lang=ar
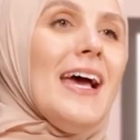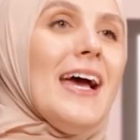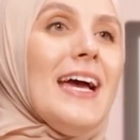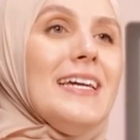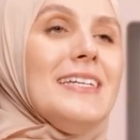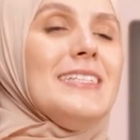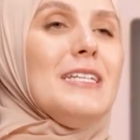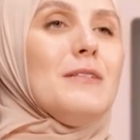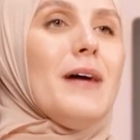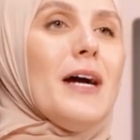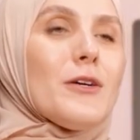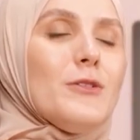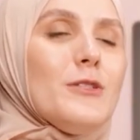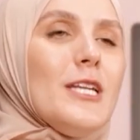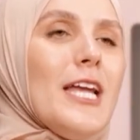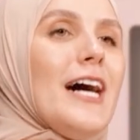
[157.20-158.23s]
هيدي
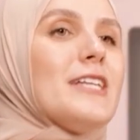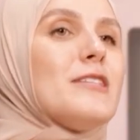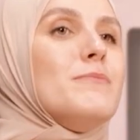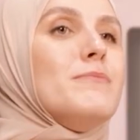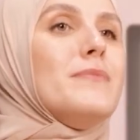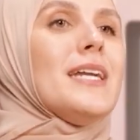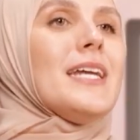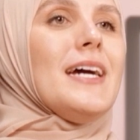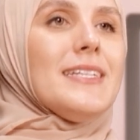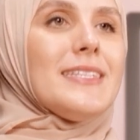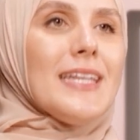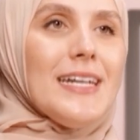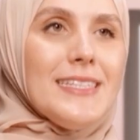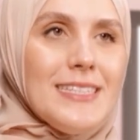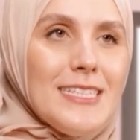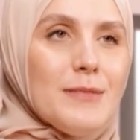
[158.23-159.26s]
المأكولات ما رح
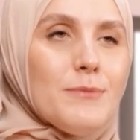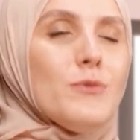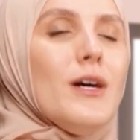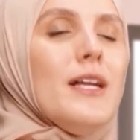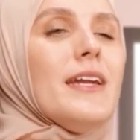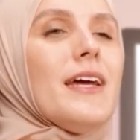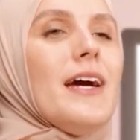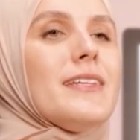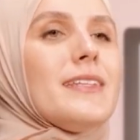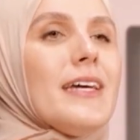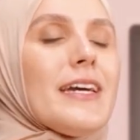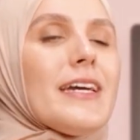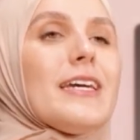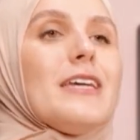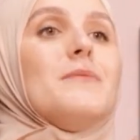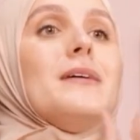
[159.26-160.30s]
تقدم ولا رح
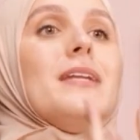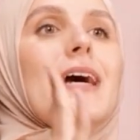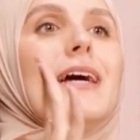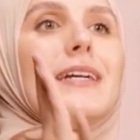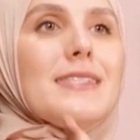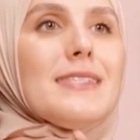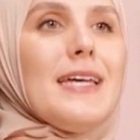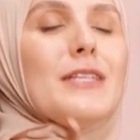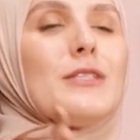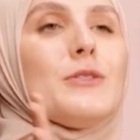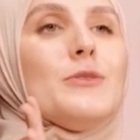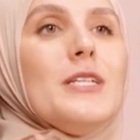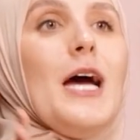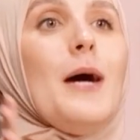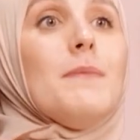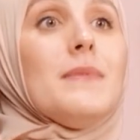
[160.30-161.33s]
تأخر بالعكس حتكون
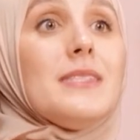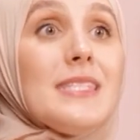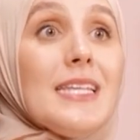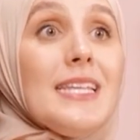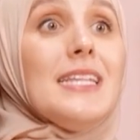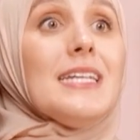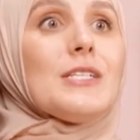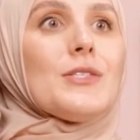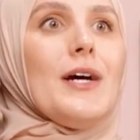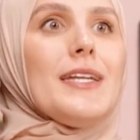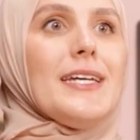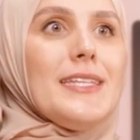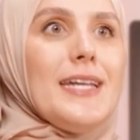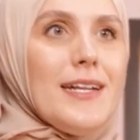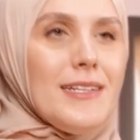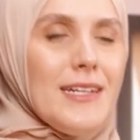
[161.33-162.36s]
عم بتزيد لك سعرات
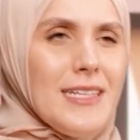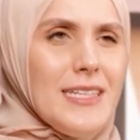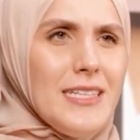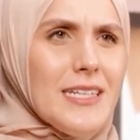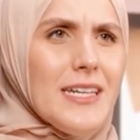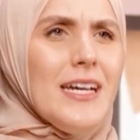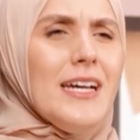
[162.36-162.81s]
حرارية